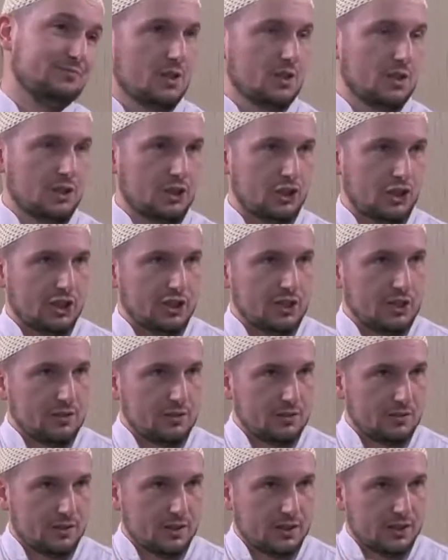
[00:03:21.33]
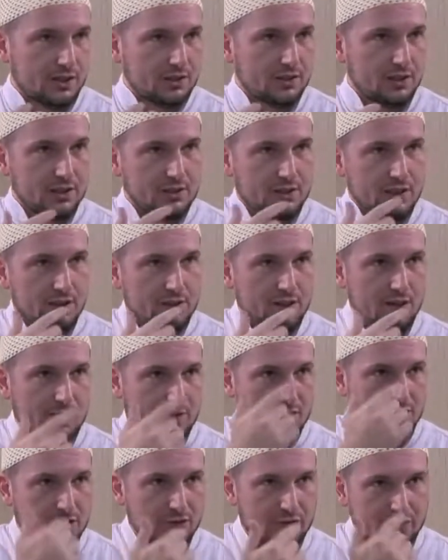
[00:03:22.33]
Nakşilerin zikrinde dil
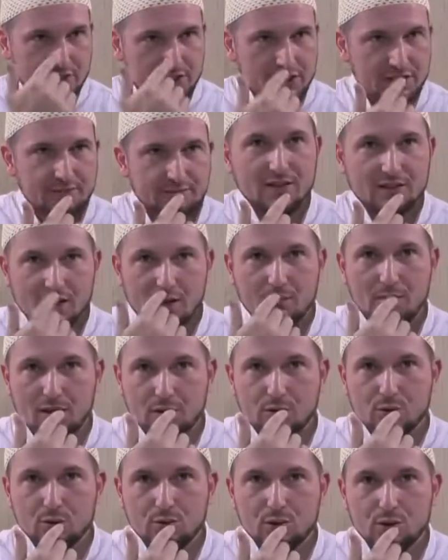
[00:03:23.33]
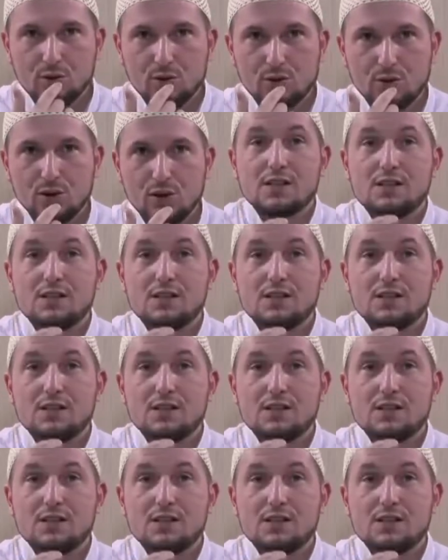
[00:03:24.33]
terse çevrilir, damağa döndürülür.